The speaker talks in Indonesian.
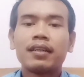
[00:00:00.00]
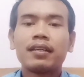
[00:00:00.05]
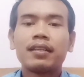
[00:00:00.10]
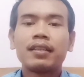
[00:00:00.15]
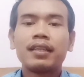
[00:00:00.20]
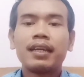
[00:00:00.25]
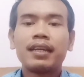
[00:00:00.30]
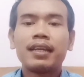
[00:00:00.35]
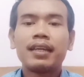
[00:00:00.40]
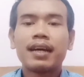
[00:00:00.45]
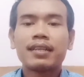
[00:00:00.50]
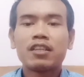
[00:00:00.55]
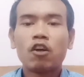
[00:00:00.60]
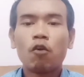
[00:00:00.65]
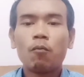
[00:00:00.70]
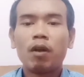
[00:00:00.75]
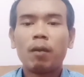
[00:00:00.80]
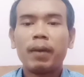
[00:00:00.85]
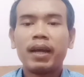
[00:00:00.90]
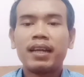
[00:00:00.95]
Tidak
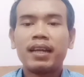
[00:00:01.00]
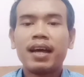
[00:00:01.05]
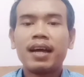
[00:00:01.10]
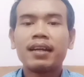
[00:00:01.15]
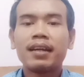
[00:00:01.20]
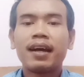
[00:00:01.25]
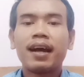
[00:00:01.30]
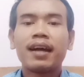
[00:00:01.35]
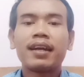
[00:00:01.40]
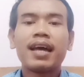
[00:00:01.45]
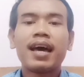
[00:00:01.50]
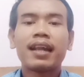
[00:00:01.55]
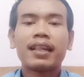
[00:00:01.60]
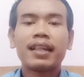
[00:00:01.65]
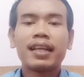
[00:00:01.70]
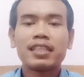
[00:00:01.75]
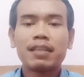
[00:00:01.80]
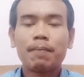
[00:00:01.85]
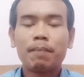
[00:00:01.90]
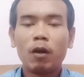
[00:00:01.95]
jauh berbeda dengan
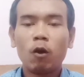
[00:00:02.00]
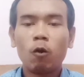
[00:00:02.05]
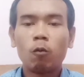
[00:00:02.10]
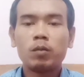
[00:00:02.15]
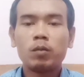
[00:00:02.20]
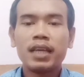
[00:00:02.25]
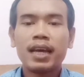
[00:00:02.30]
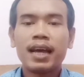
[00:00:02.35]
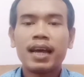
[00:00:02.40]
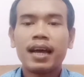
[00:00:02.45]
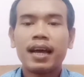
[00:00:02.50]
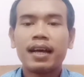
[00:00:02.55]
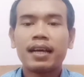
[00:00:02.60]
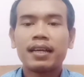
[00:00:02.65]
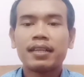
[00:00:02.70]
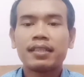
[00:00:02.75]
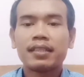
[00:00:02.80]
arti sebelumnya.